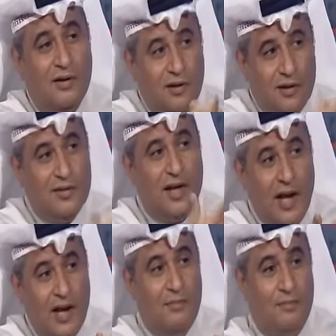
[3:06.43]

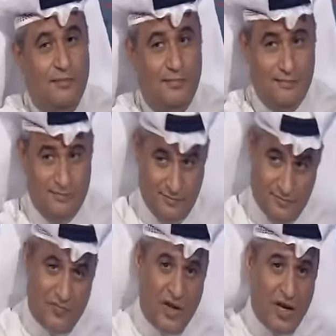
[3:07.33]
يتكلم
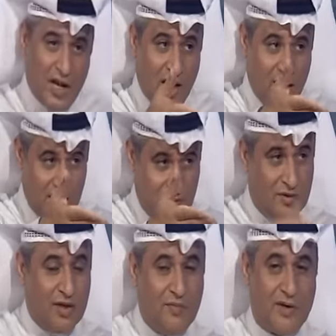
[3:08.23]
لأن هذه
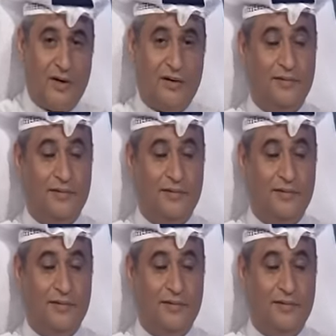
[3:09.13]
تعتبر